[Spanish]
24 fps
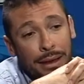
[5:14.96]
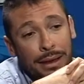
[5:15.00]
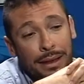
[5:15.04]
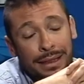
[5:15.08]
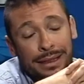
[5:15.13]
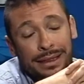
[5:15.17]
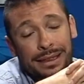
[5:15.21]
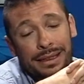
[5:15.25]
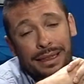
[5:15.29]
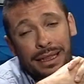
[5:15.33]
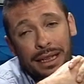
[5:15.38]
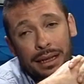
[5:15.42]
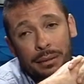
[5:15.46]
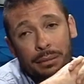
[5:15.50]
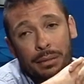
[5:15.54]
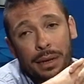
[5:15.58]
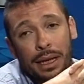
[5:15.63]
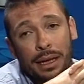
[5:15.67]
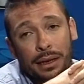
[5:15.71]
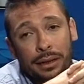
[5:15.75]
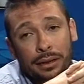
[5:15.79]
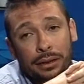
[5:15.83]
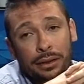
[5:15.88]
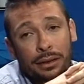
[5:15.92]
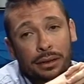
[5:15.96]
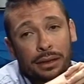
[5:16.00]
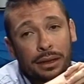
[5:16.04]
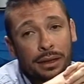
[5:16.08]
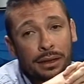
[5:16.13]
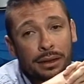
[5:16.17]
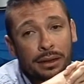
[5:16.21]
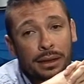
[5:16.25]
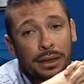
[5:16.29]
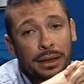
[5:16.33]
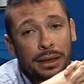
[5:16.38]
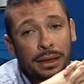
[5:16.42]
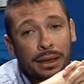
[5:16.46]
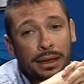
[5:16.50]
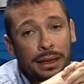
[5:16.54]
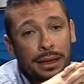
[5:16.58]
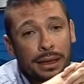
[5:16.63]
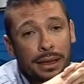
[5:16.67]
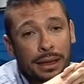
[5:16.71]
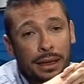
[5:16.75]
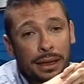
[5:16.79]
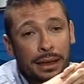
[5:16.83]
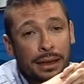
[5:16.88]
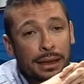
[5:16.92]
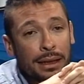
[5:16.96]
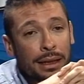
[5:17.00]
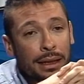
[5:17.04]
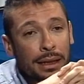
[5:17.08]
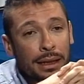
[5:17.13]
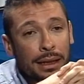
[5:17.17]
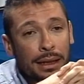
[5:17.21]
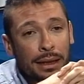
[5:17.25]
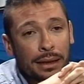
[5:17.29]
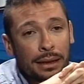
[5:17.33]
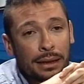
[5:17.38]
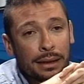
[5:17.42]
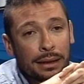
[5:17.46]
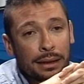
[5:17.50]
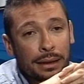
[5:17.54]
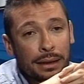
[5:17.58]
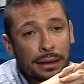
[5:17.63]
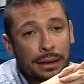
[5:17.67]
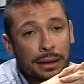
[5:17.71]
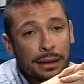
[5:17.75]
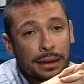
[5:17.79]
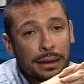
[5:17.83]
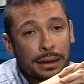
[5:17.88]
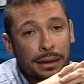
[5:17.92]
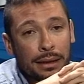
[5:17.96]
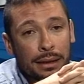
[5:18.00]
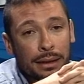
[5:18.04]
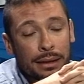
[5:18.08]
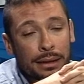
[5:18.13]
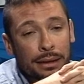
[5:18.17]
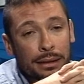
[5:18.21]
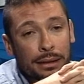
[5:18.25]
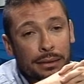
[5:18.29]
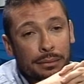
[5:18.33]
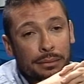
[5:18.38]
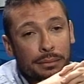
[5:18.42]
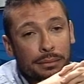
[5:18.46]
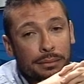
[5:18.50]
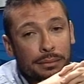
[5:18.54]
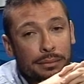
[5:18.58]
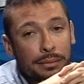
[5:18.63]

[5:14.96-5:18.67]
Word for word: Y sin embargo, creo que Argentina eh,